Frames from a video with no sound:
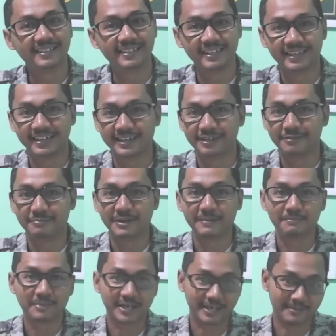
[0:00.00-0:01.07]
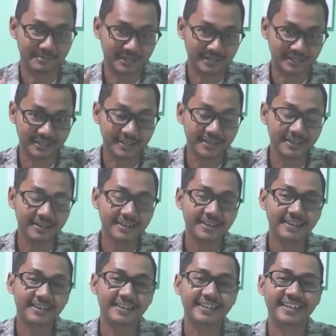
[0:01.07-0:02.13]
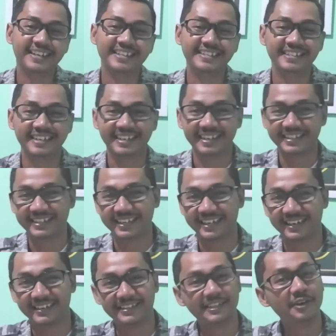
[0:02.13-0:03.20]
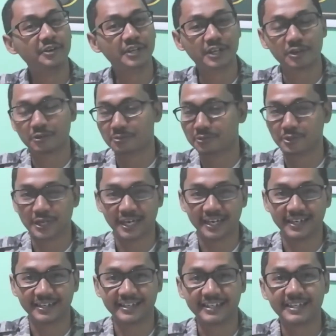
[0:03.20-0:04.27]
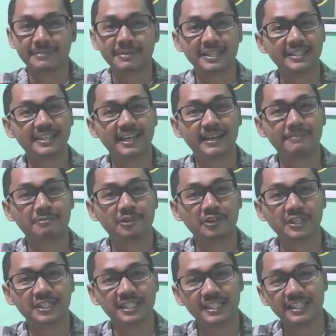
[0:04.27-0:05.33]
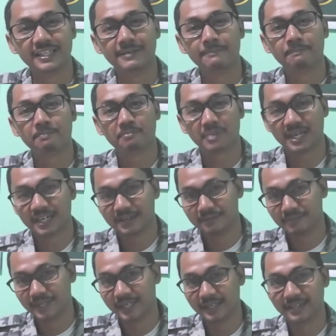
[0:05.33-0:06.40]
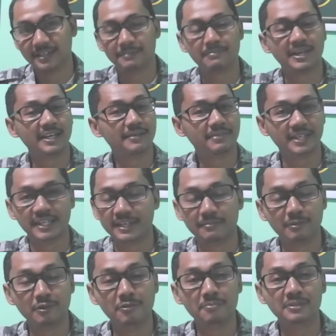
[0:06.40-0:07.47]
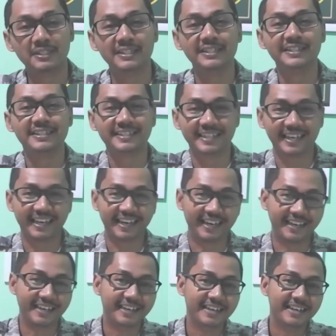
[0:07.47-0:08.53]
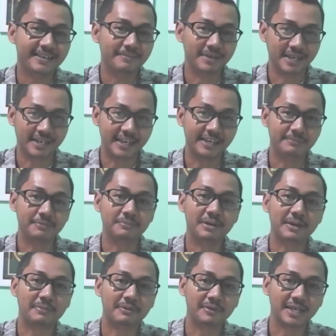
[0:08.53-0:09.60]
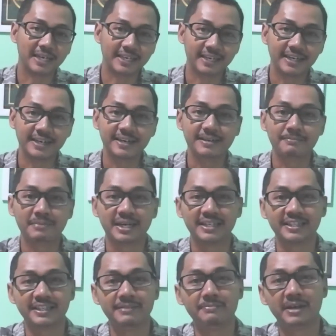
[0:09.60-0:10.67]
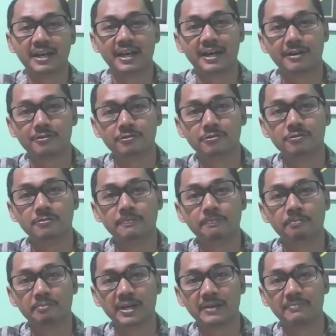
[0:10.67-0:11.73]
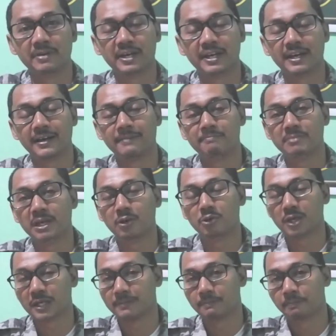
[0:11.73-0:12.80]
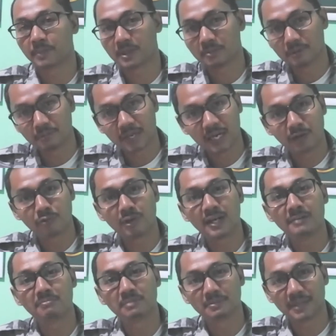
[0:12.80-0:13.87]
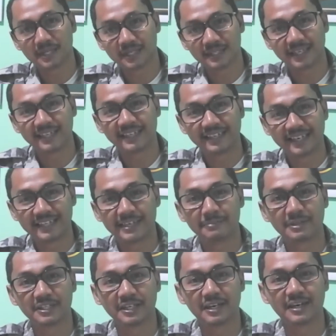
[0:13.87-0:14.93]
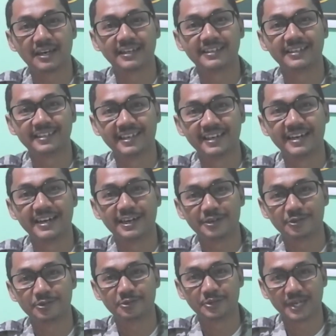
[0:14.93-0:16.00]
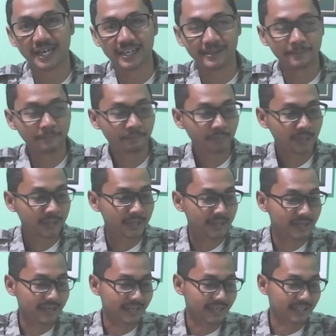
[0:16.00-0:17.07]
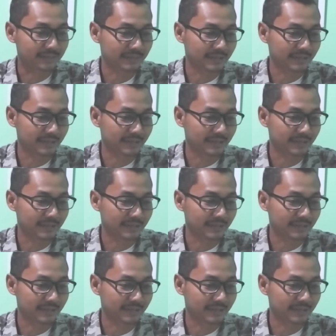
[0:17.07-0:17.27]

jangan lupa pakai masker dan jaga jarak, jauhi kerumunan. Kita masih dalam kondisi pandemik. Pandemi ini belum selesai. Bahkan di beberapa wilayah masih berlaku PPKM darurat. Pemberlakuan pembatasan kegiatan masyarakat darurat. Nah,